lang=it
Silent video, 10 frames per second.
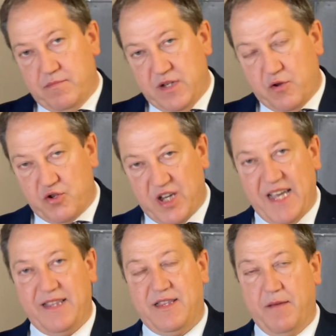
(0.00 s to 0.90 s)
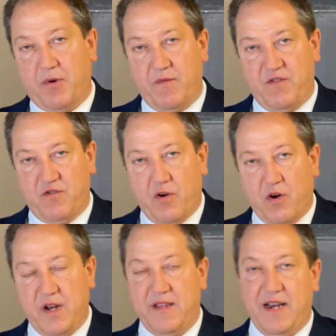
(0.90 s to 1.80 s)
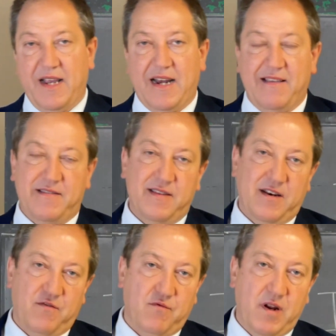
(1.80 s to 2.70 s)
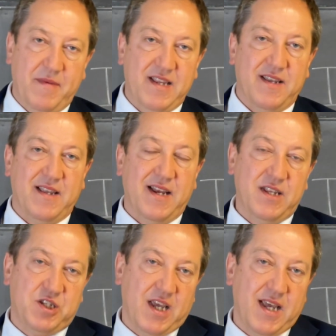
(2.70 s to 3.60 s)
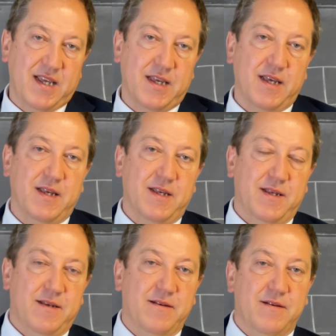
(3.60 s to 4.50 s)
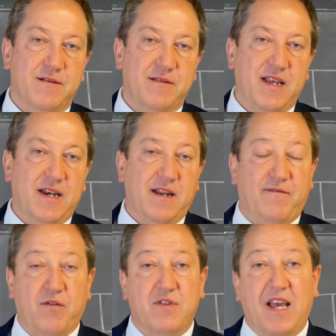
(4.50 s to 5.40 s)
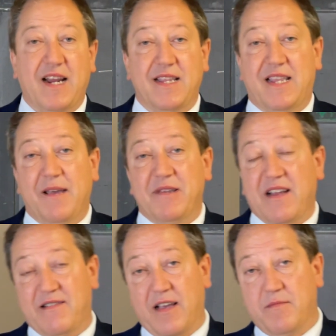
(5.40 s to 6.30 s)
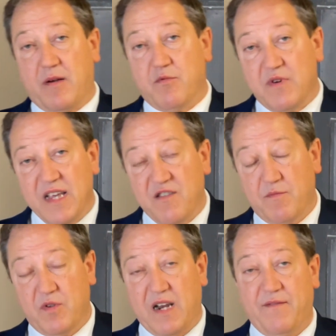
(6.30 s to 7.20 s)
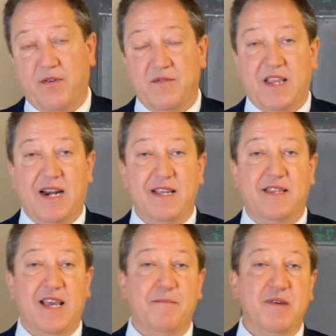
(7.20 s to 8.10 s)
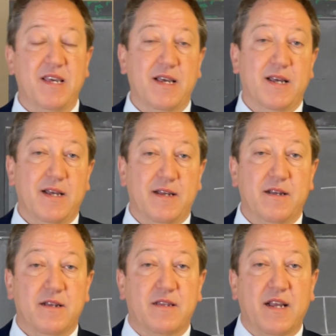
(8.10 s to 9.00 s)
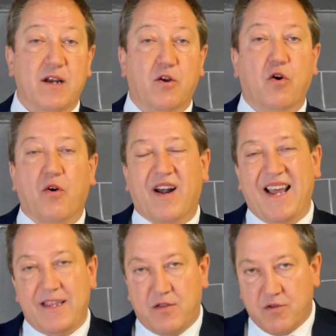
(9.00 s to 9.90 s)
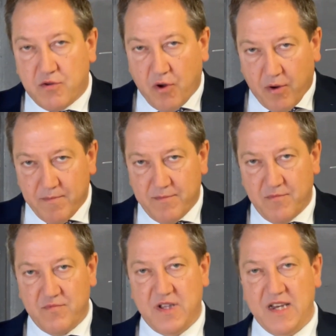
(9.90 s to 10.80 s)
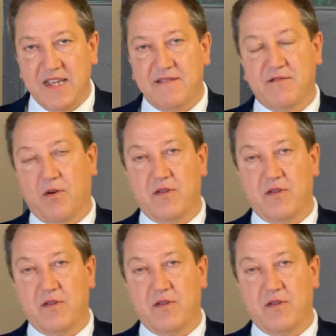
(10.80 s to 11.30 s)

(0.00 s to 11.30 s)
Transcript: i docenti e i professori nelle classi delle scuole medie e dei licei, eh, nell'affrontare i temi del cyberbullismo, nell'affrontare i temi eh, del corretto utilizzo